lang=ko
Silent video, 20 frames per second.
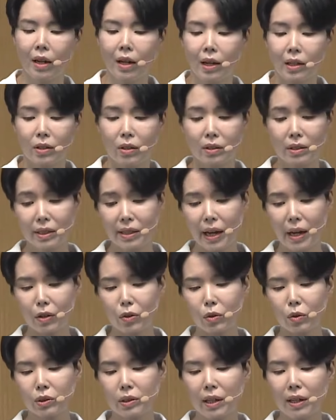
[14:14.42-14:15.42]
그런데
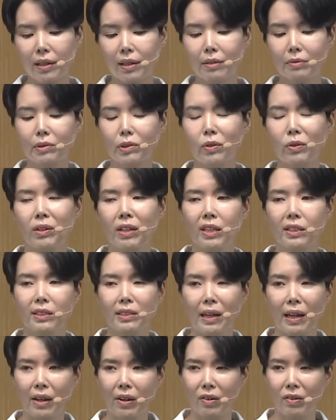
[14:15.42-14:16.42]
예루살렘 성이
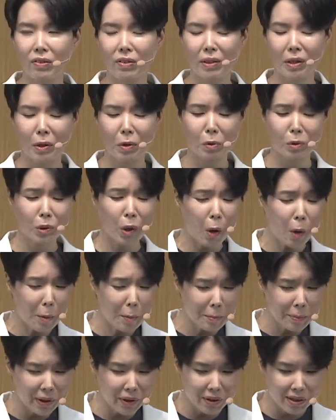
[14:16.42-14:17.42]
재건되고
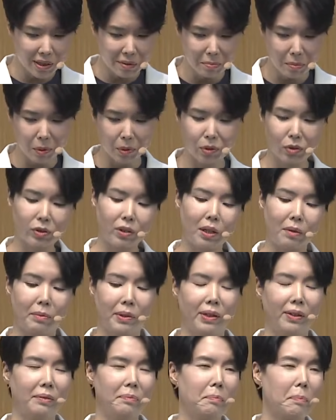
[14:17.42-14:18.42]
성벽이
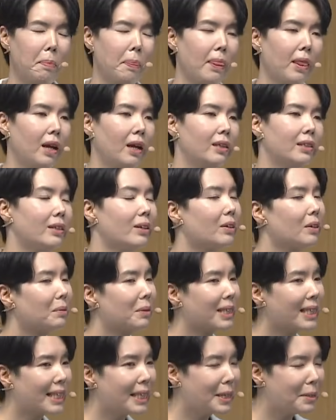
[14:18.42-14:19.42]
보수되면, 자
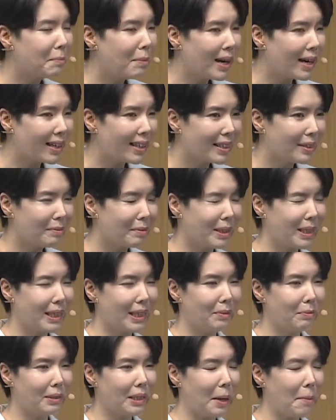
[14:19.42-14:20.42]
여러분, 그만큼
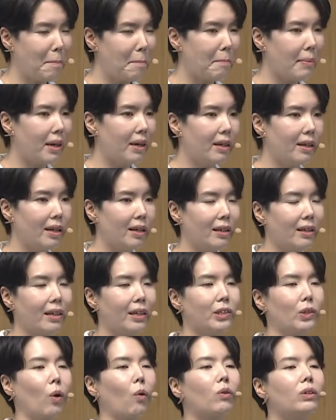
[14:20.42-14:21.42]
지금
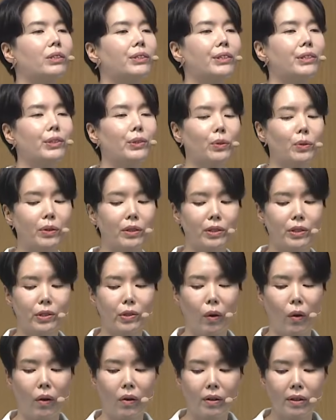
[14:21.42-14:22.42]
산발락의 정치적인
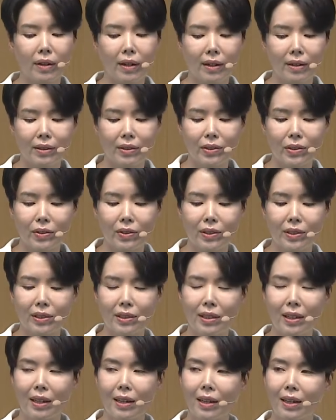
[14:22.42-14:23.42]

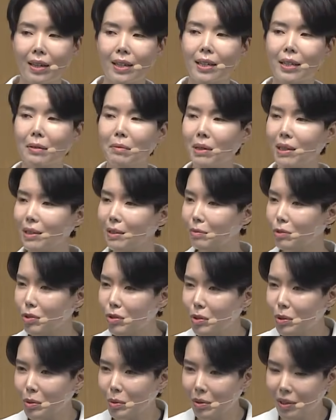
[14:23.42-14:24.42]
영향력은 그만큼
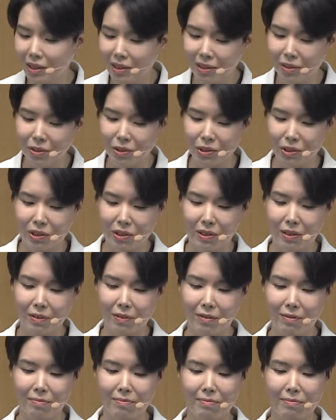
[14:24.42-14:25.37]
축소되는 것이죠.